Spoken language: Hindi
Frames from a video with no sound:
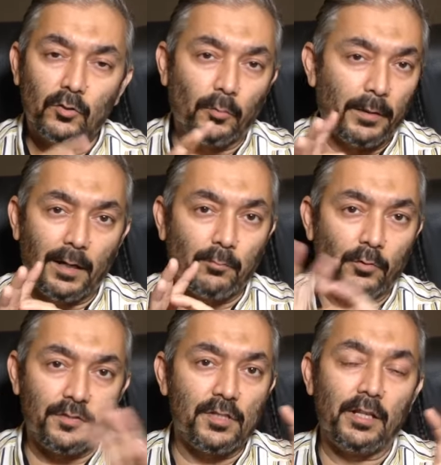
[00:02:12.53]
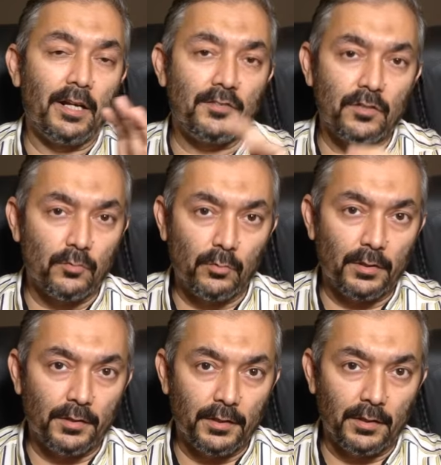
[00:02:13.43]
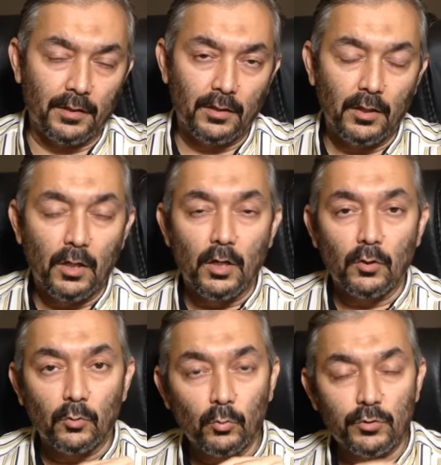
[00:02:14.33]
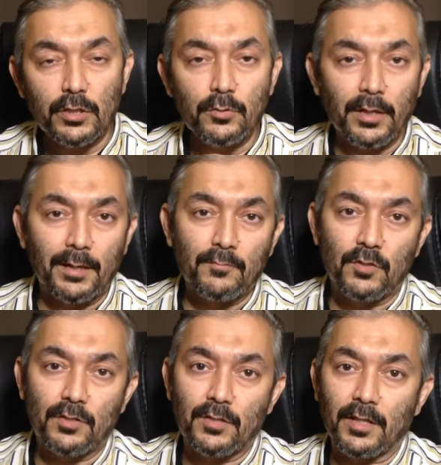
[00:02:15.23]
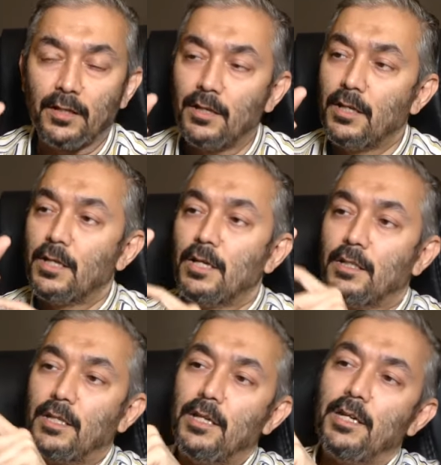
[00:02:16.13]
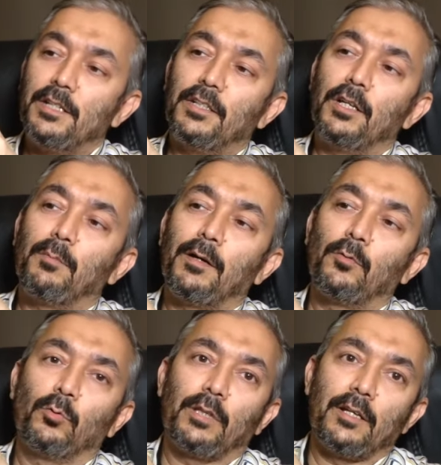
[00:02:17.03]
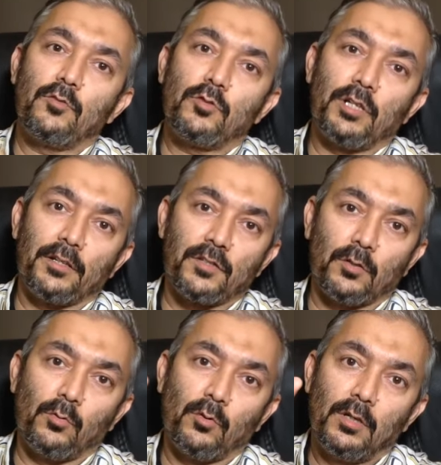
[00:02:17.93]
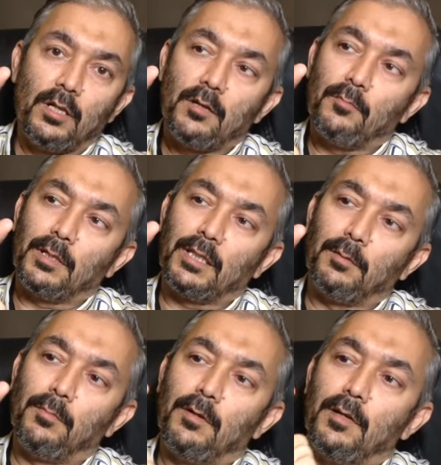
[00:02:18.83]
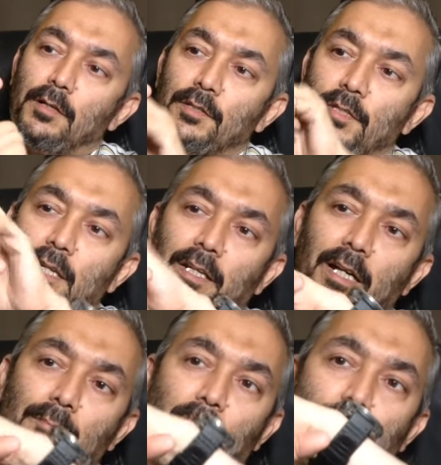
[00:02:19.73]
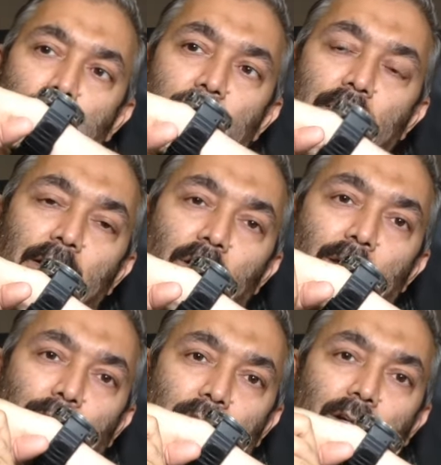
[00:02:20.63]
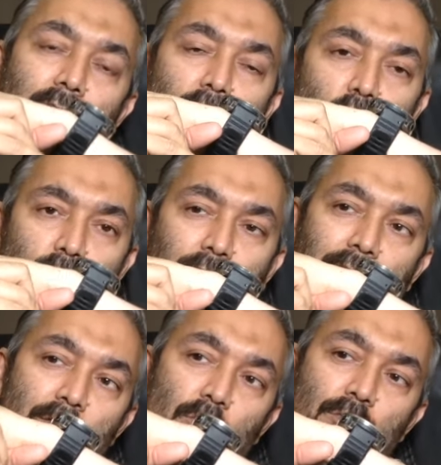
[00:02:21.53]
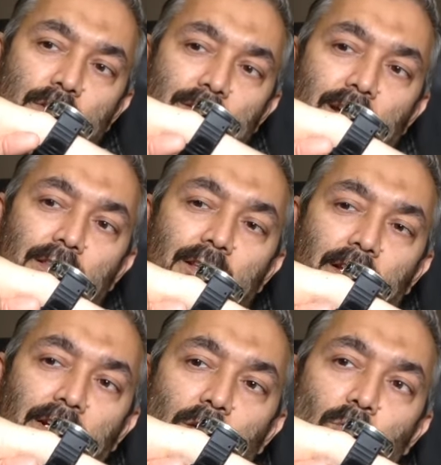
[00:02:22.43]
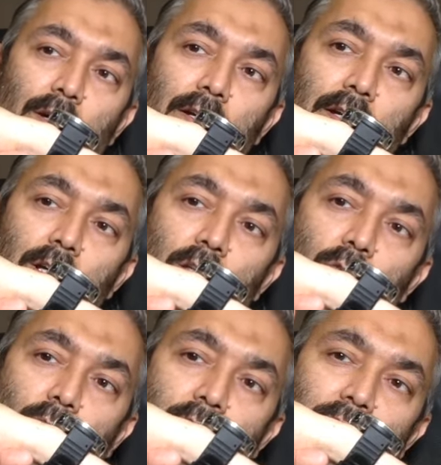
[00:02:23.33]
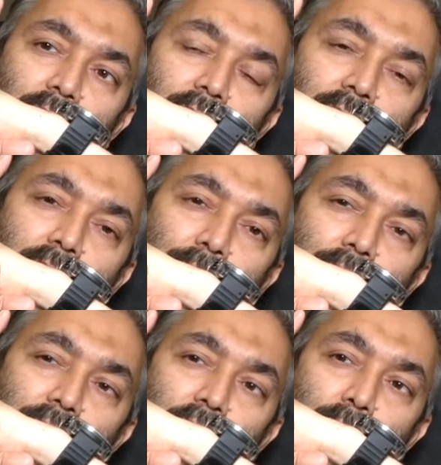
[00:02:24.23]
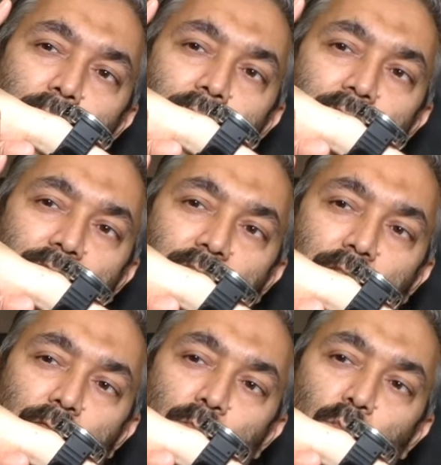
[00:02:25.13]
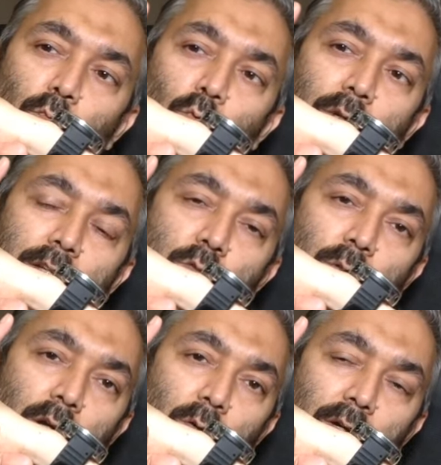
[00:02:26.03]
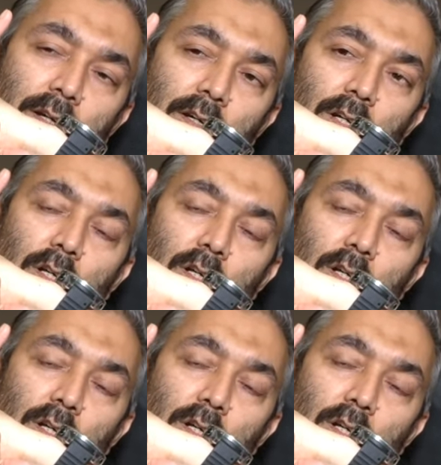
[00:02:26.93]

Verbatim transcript: तो फिर आपको किसी इलाज की ज़रूरत नहीं है दूसरी जो अहम चीज़ है कि एक पान होता है जो जड़ से हो मतलब ये अगर आपका पेट है और आपका उजव तनासुर उसके साथ लगा हुआ है तो अगर आपका पान इस तरफ पूरा झुकाव है